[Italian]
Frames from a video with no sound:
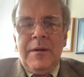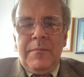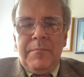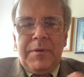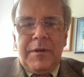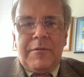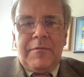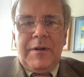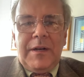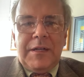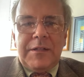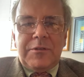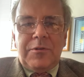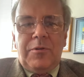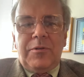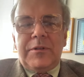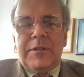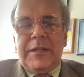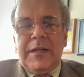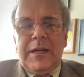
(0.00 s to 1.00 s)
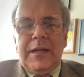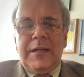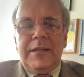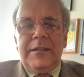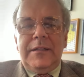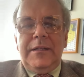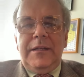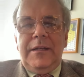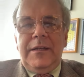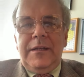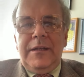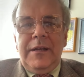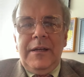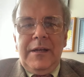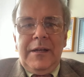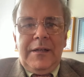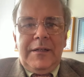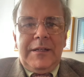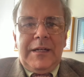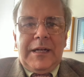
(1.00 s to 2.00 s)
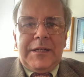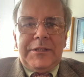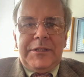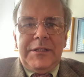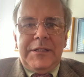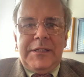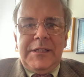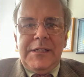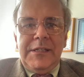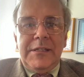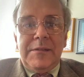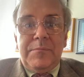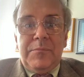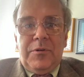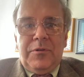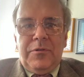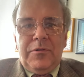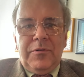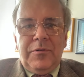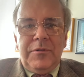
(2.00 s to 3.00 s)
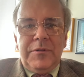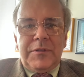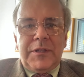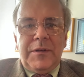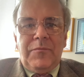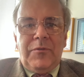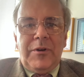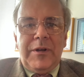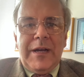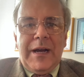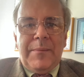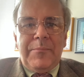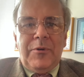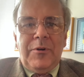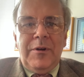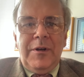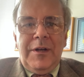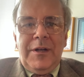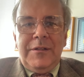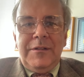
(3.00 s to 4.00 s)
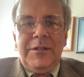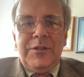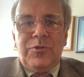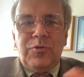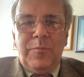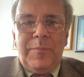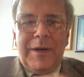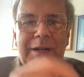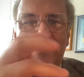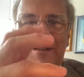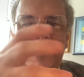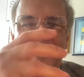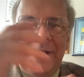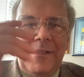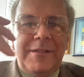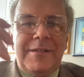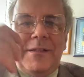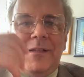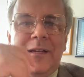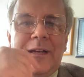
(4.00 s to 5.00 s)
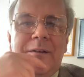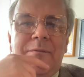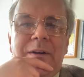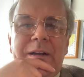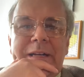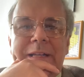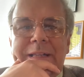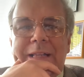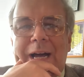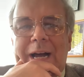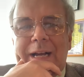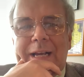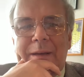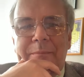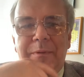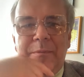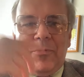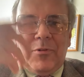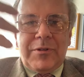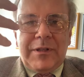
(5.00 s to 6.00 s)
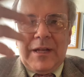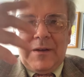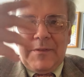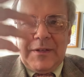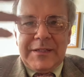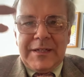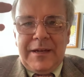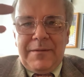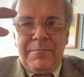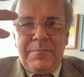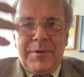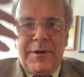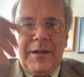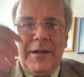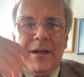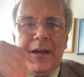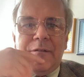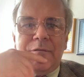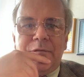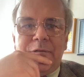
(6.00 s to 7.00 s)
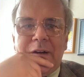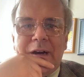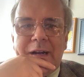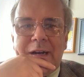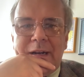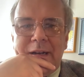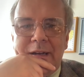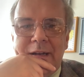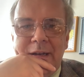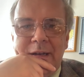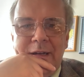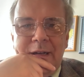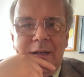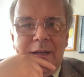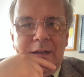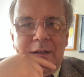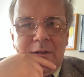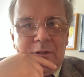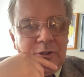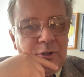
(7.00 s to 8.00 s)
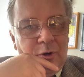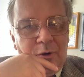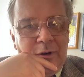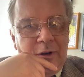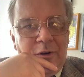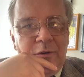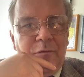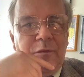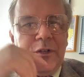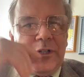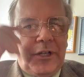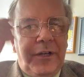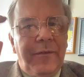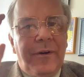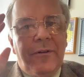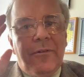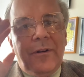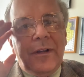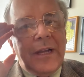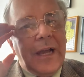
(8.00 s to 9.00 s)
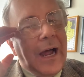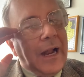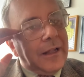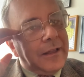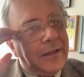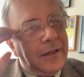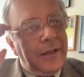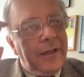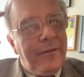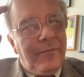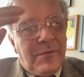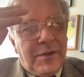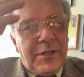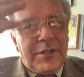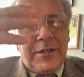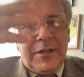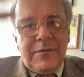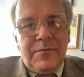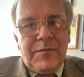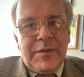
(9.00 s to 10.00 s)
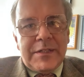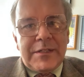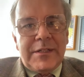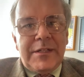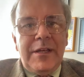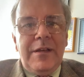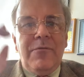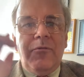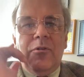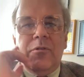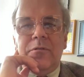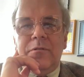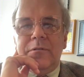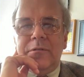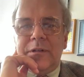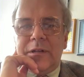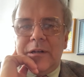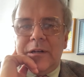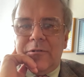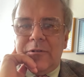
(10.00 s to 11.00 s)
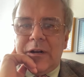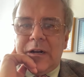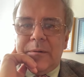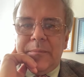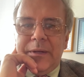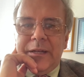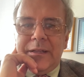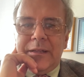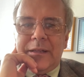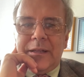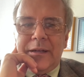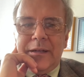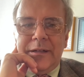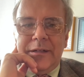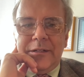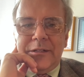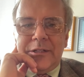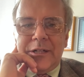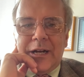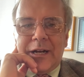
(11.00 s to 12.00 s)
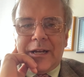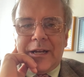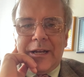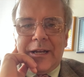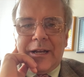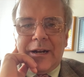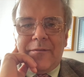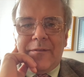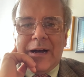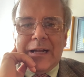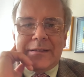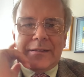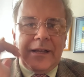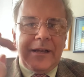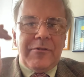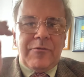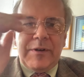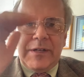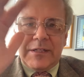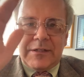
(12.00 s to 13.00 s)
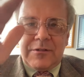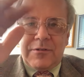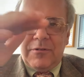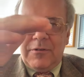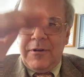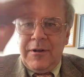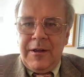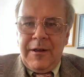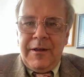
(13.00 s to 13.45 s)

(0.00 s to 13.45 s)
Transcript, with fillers: per quella sorta di narcisismo o se vogliamo di subrettistica vanità che mi portava sempre a fare ciò che non facevano gli altri, invece vestivo eh, regolarmente in giacca e cravatta e questo